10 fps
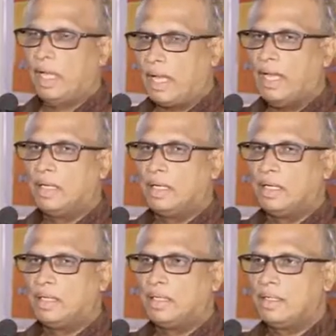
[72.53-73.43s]
ஆனால்
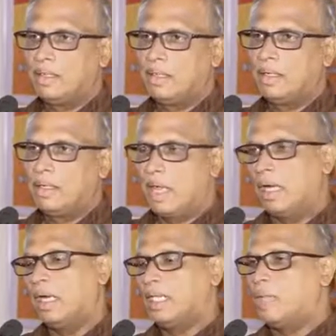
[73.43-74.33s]

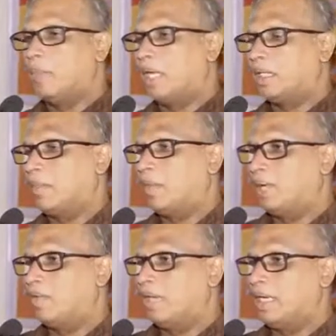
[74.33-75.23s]
நாங்கள் எதிர்பார்த்த
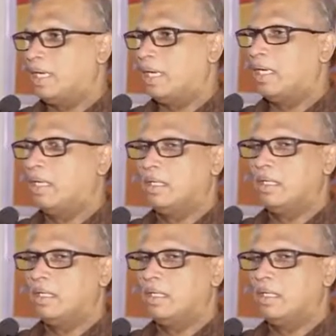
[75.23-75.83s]
பல விடயங்கள்